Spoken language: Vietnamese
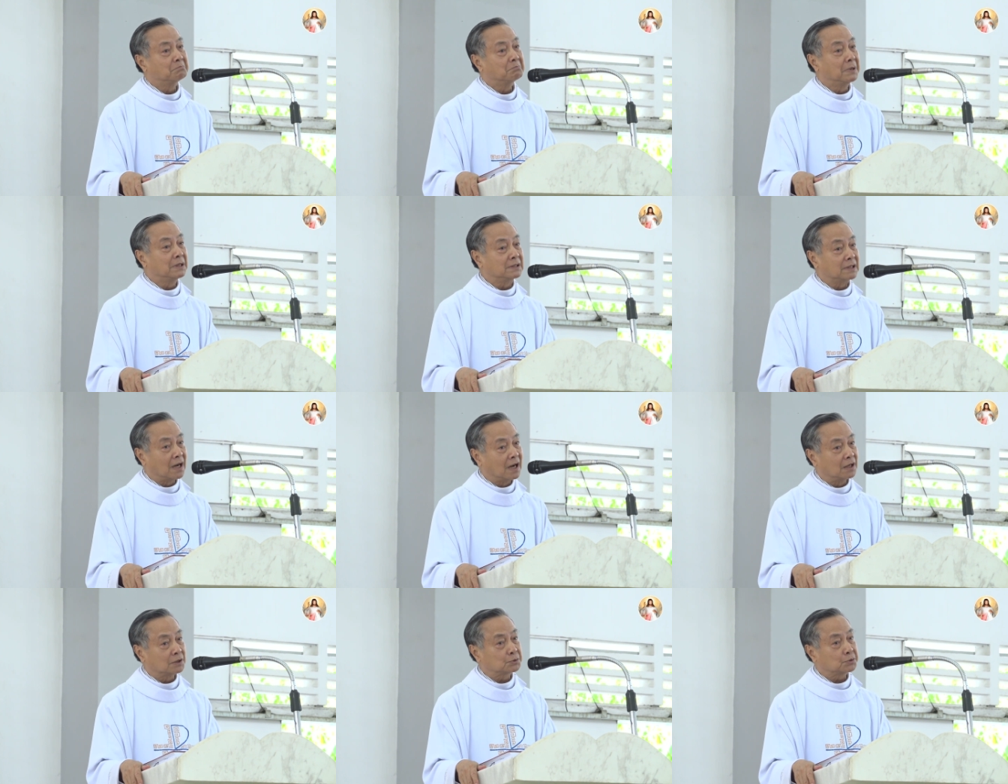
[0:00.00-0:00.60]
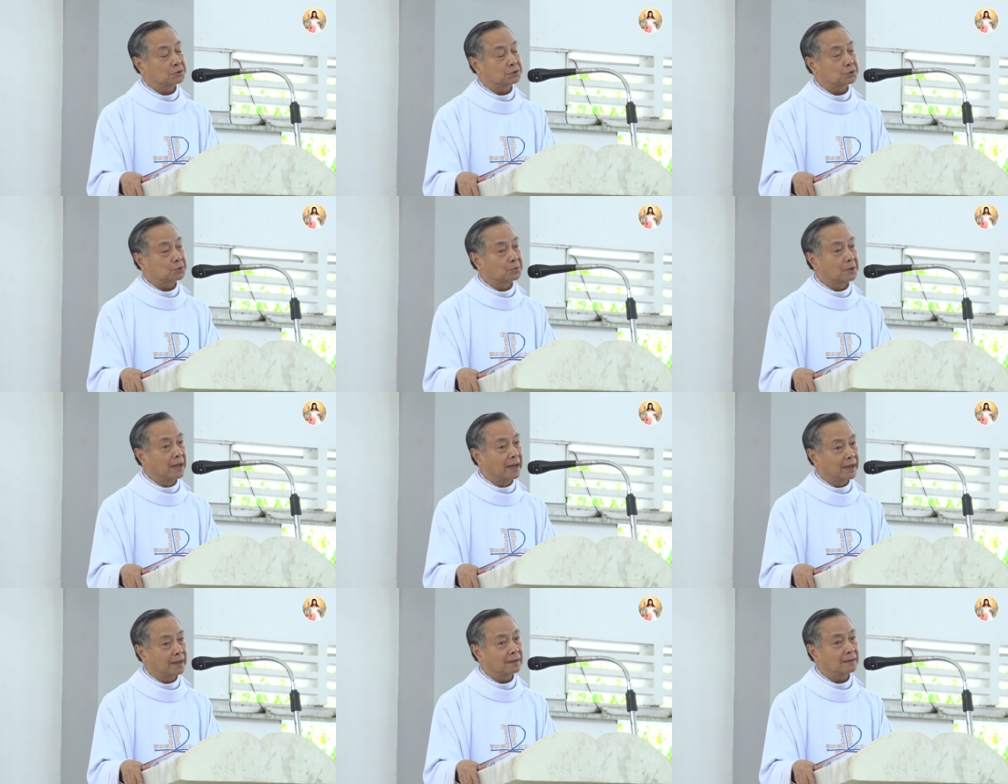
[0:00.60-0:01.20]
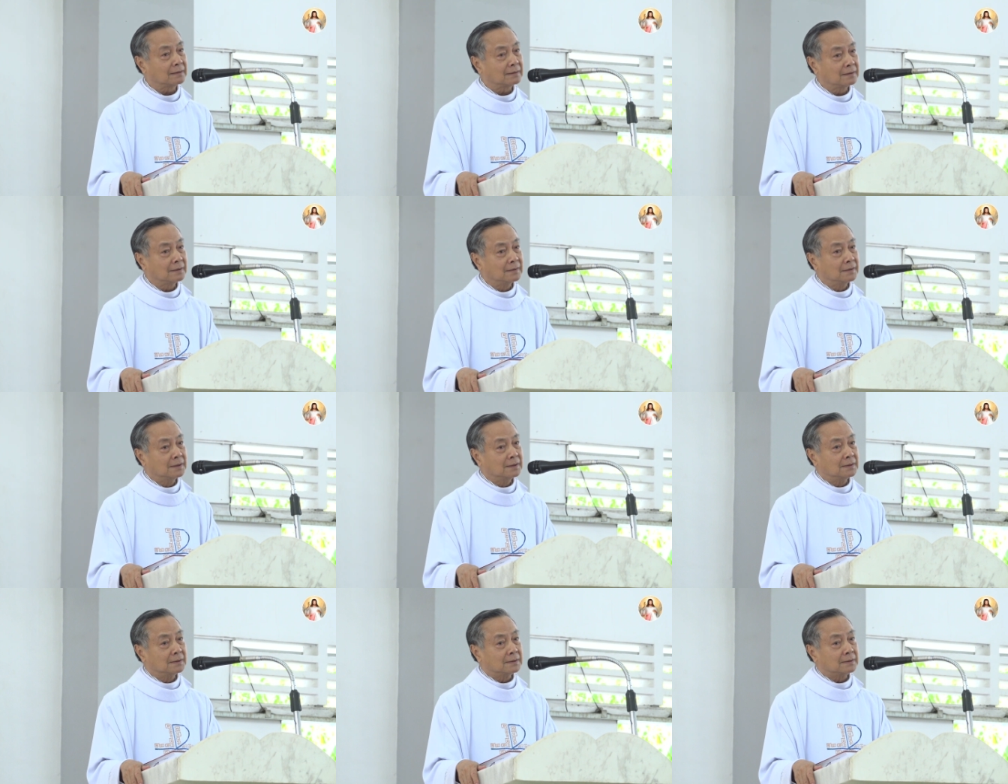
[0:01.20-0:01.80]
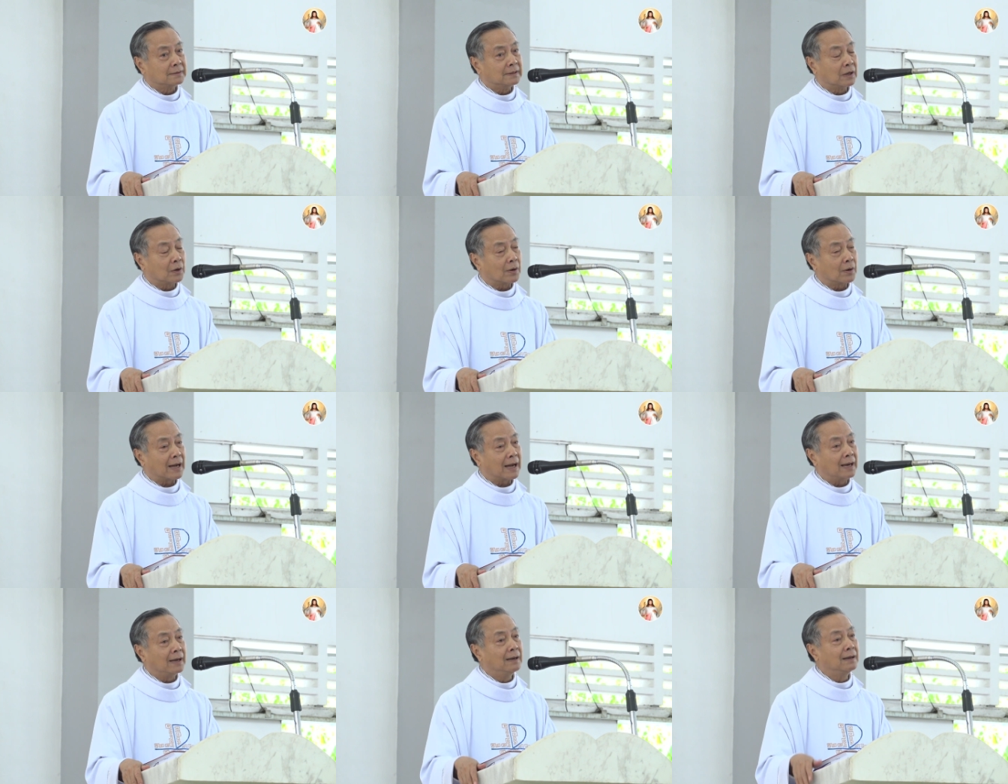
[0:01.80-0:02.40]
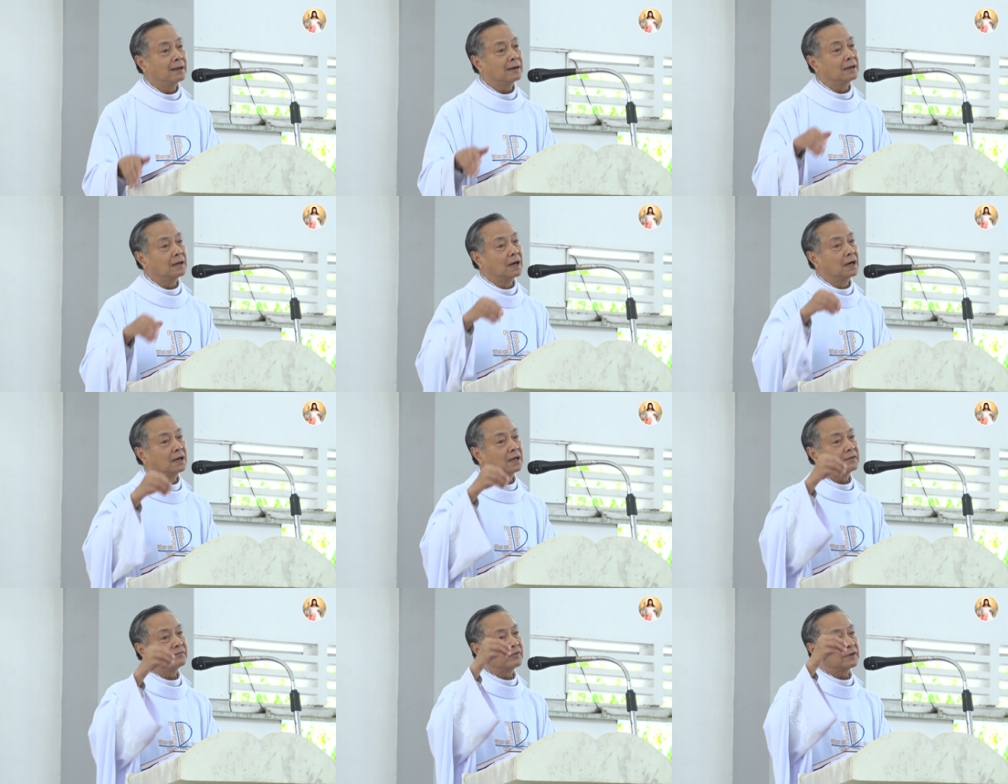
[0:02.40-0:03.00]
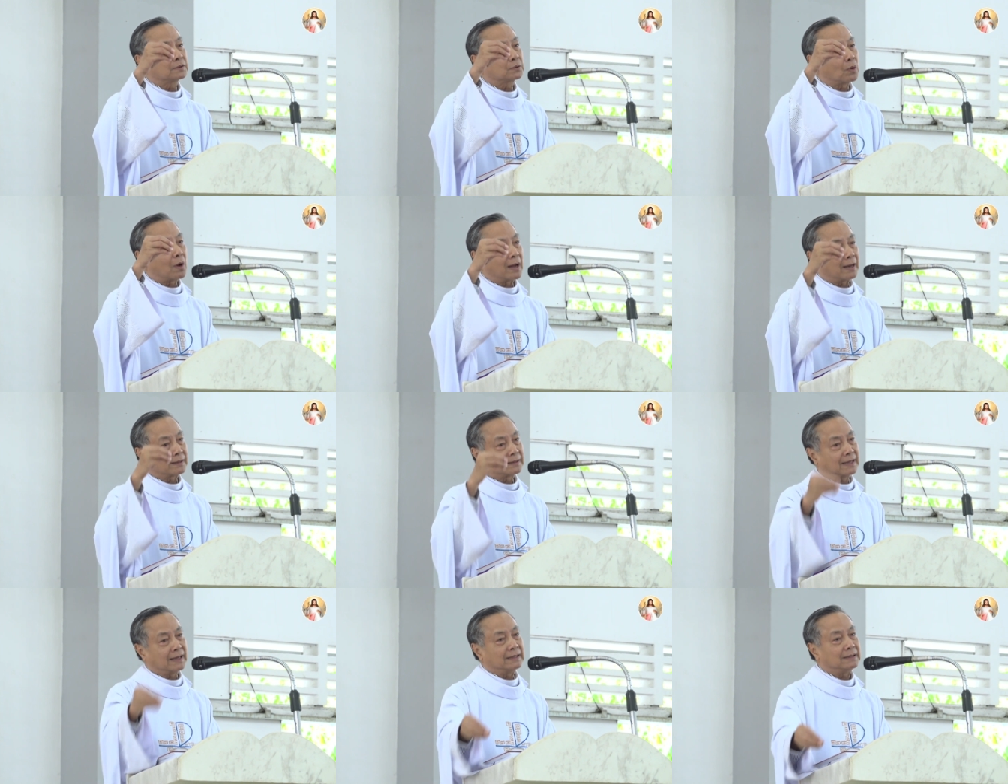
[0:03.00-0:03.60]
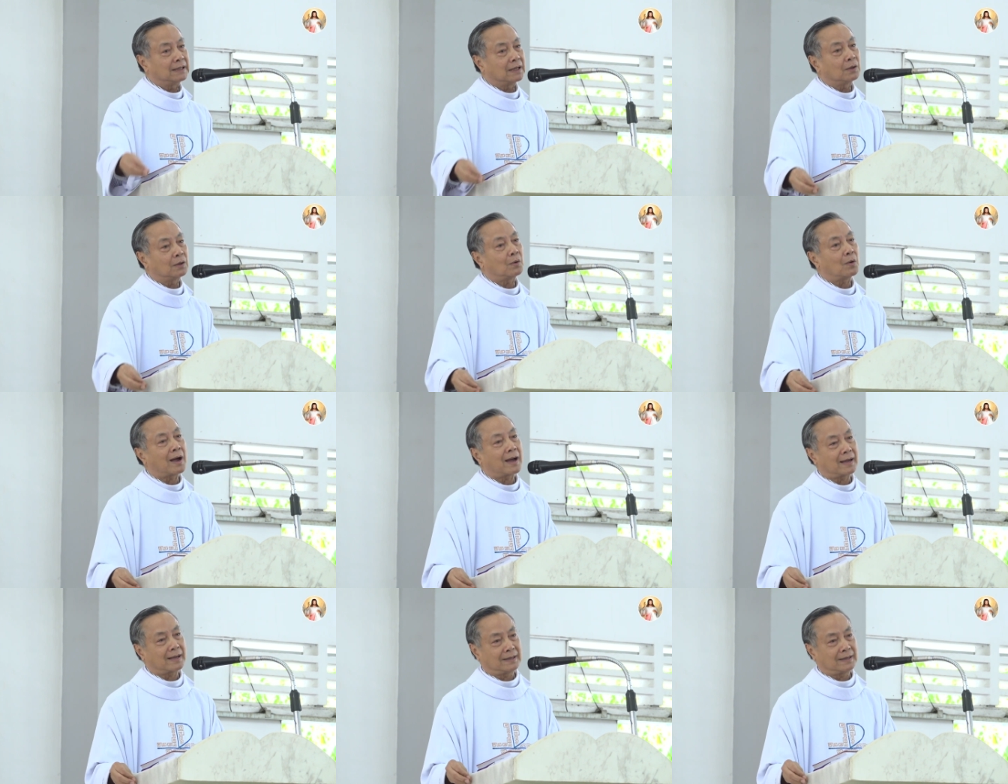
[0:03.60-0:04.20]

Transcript: Bây giờ Chúa Giêsu đến để rồi Ngài liên đới với toàn thể nhân loại.